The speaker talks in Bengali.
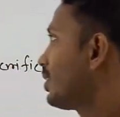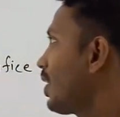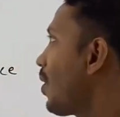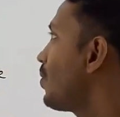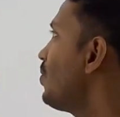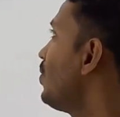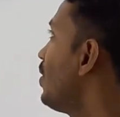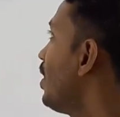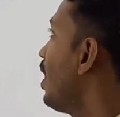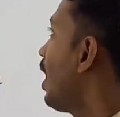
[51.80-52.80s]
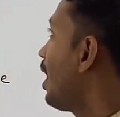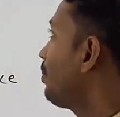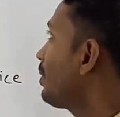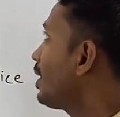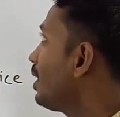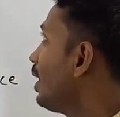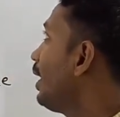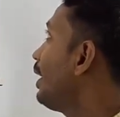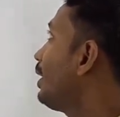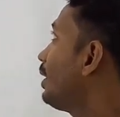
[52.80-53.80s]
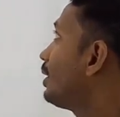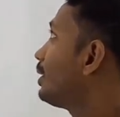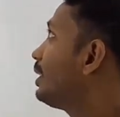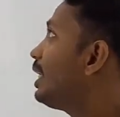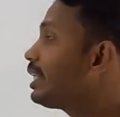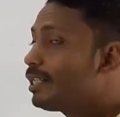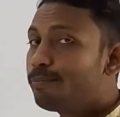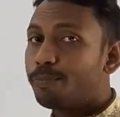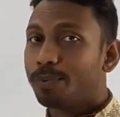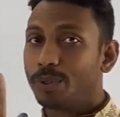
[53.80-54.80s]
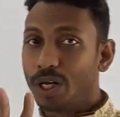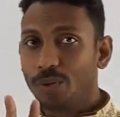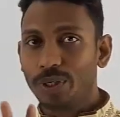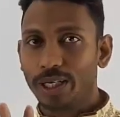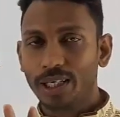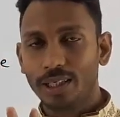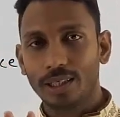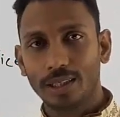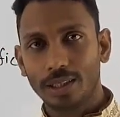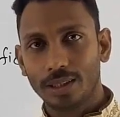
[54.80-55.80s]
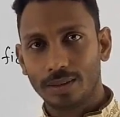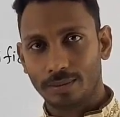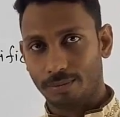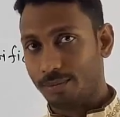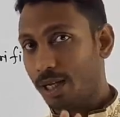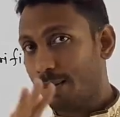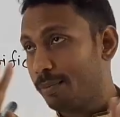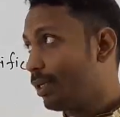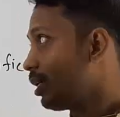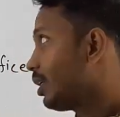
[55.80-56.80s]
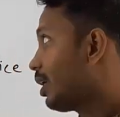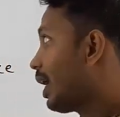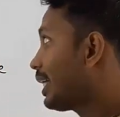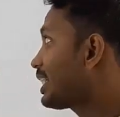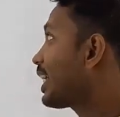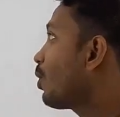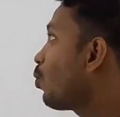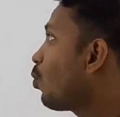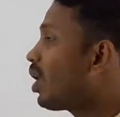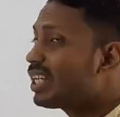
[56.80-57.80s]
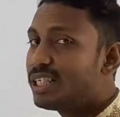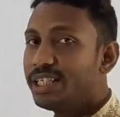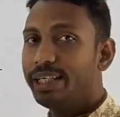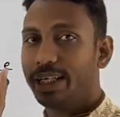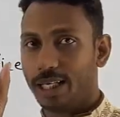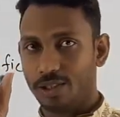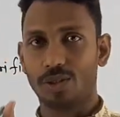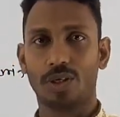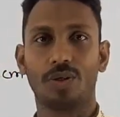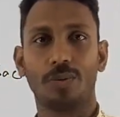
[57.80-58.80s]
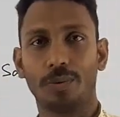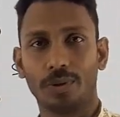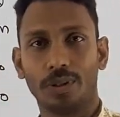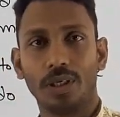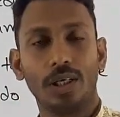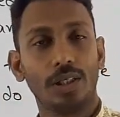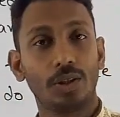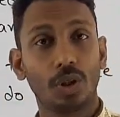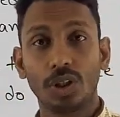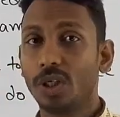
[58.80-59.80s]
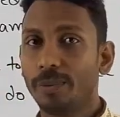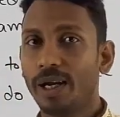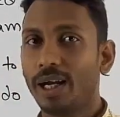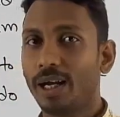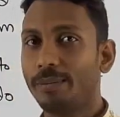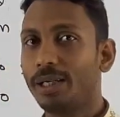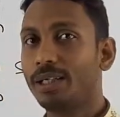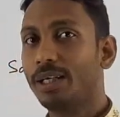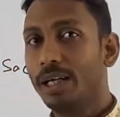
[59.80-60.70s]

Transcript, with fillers: সাও আমরা রিলেটিভ প্রোনাউনের আমরা আজকে ওয়ার্ড নিয়ে আলোচনা করবো যদিও বা আমার